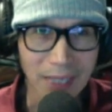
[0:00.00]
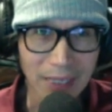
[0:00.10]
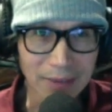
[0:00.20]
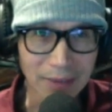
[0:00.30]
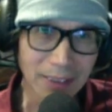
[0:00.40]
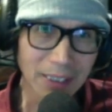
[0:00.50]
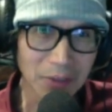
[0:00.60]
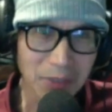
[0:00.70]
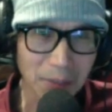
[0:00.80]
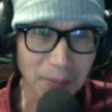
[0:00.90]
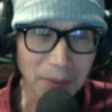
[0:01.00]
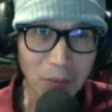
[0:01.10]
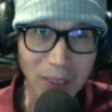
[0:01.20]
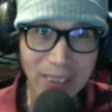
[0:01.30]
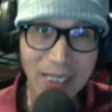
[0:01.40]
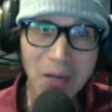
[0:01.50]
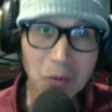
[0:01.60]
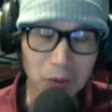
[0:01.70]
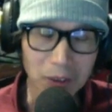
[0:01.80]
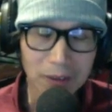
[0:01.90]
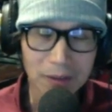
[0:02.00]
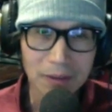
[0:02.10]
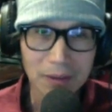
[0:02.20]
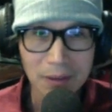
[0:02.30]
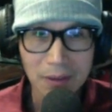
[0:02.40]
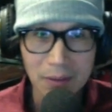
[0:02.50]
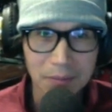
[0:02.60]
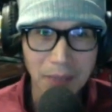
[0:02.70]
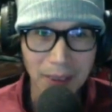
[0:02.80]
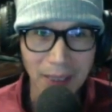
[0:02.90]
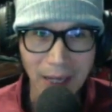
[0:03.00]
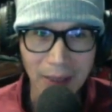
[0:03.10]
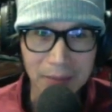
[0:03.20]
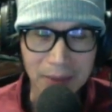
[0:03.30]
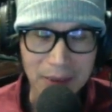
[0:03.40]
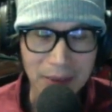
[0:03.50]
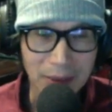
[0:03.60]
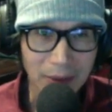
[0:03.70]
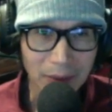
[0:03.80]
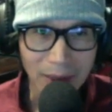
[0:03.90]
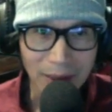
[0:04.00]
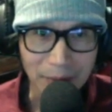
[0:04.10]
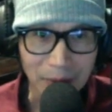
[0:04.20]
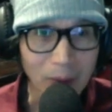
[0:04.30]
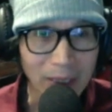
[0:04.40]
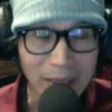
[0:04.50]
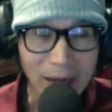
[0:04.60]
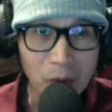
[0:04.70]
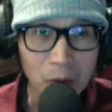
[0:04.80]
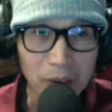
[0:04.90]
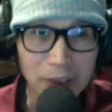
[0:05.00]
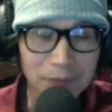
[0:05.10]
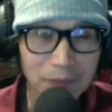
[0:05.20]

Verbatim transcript: ทางเหนือนี่เขาเรียกว่าเป็นวันเน่านะภาคกลางเหมือนจะเรียกว่าเป็นวันเน่านะ